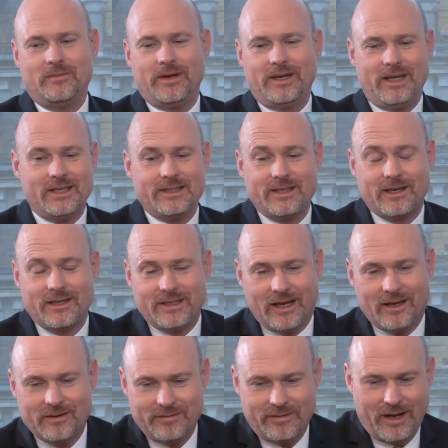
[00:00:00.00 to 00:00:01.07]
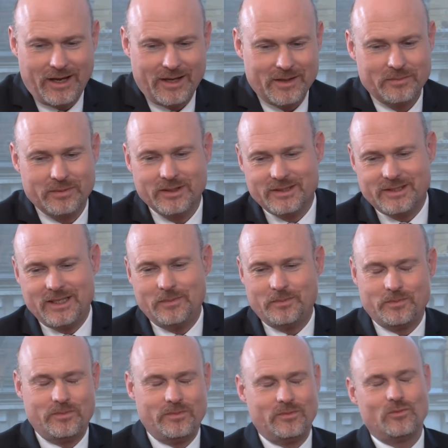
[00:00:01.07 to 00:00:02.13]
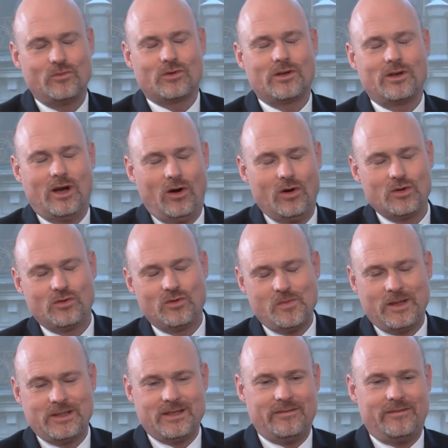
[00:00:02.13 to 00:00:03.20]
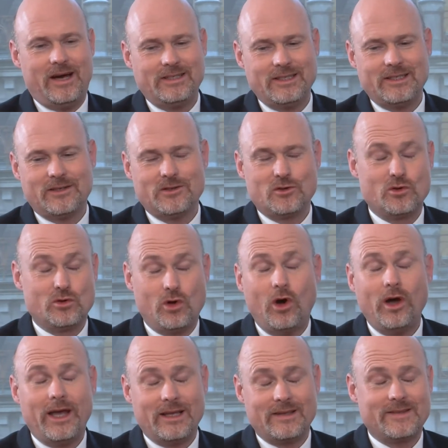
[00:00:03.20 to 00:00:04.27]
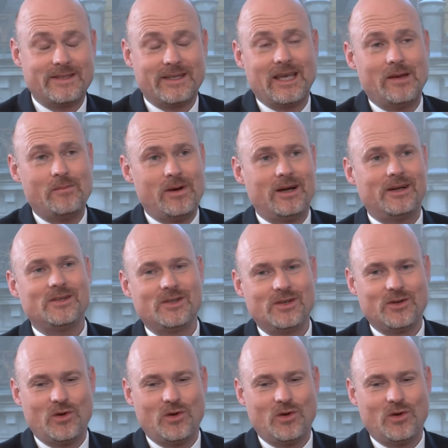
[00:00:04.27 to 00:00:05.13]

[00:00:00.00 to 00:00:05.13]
Mein erster Gedanke war im Prinzip, genauso wie man es erwartet hatte, nur noch extremer.